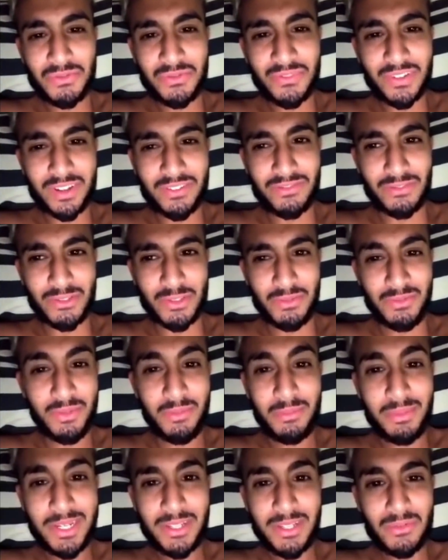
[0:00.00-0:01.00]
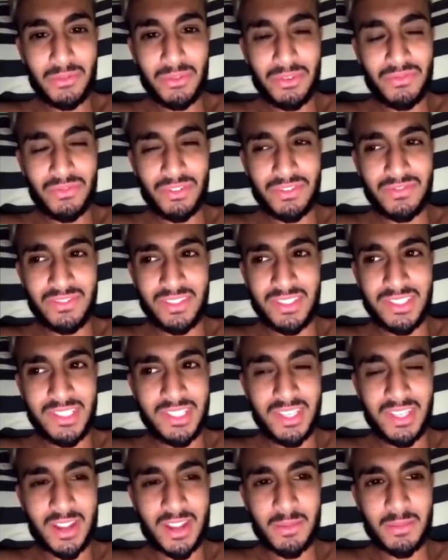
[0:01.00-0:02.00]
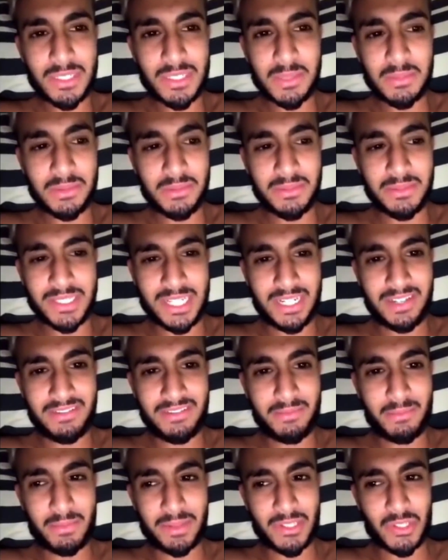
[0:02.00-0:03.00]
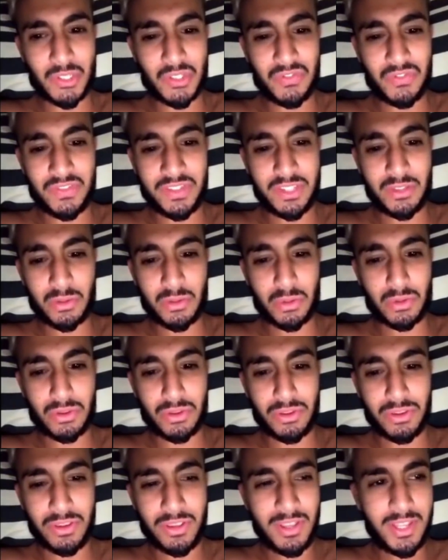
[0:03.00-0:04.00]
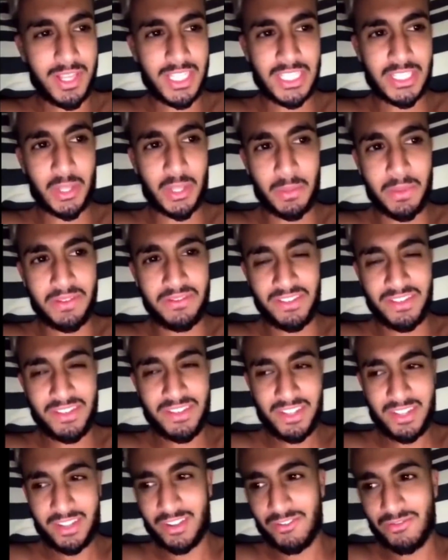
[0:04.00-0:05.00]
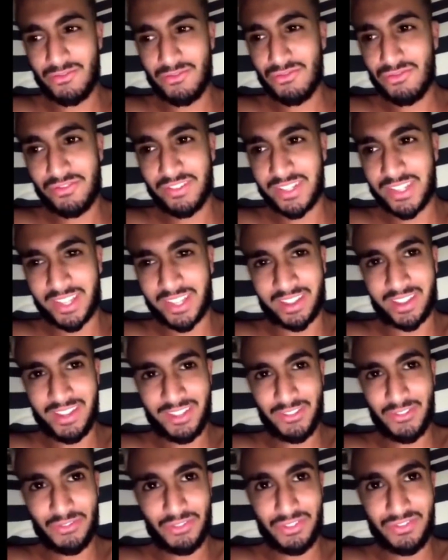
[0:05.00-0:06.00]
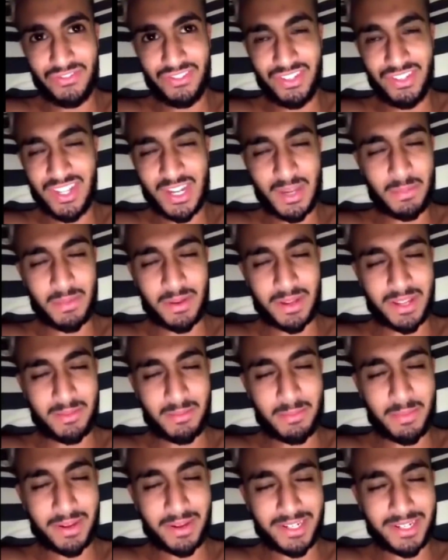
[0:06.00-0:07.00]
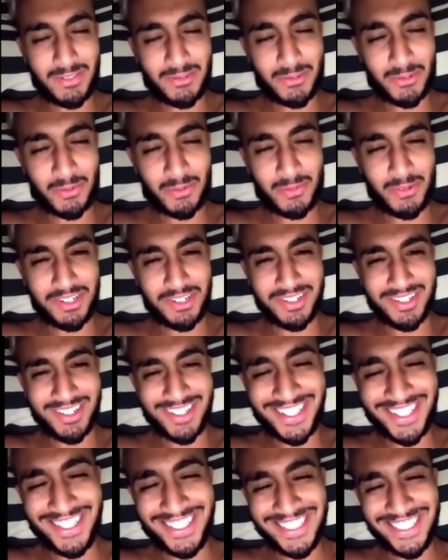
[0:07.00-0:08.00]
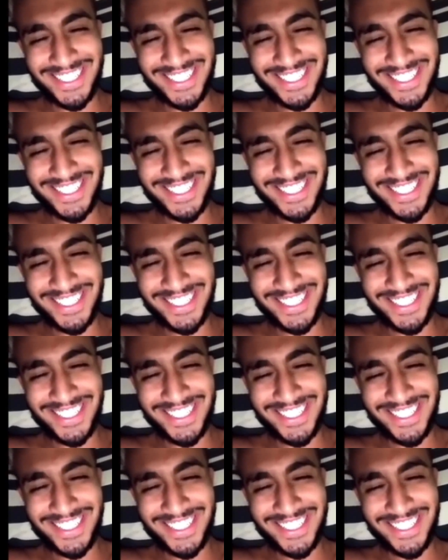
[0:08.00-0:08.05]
allez tous vous faire foutre, je m'en bats les couilles de votre vie et commencez pas à me dire parce que je fais des trucs dans ma vie et que vous faites rien de votre vie à part parler sur moi.